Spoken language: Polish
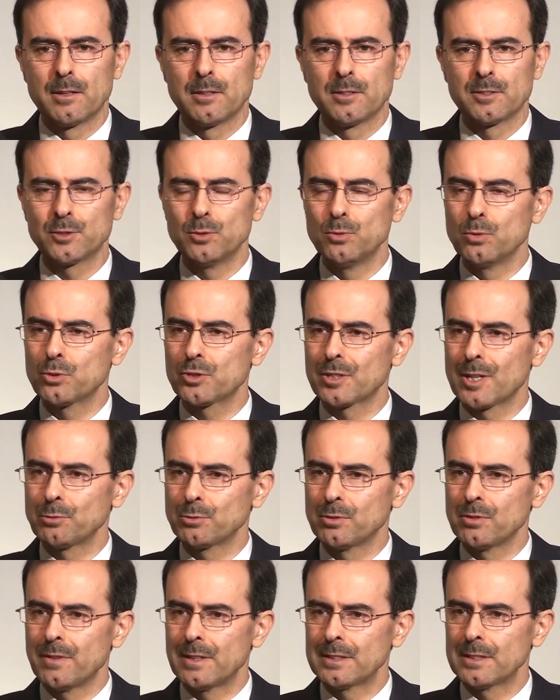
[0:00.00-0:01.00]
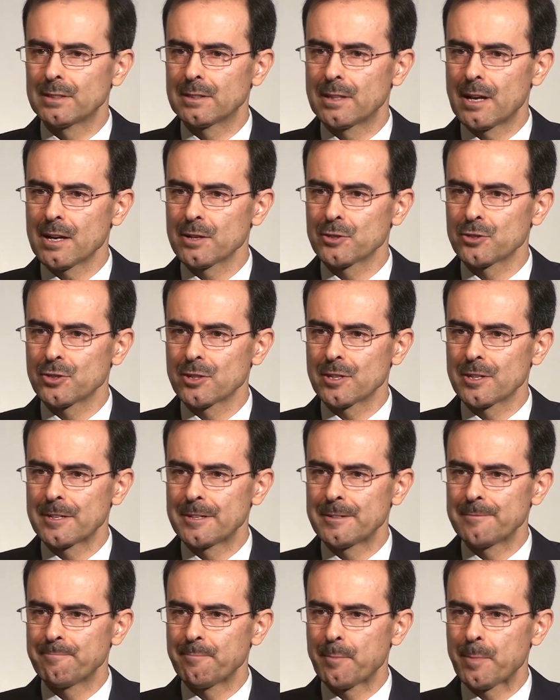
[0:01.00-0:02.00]
są ukształtowane tak,
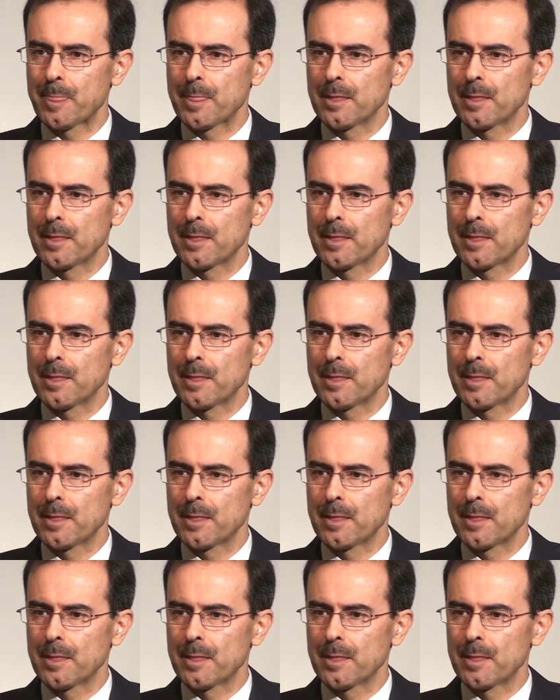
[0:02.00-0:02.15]
że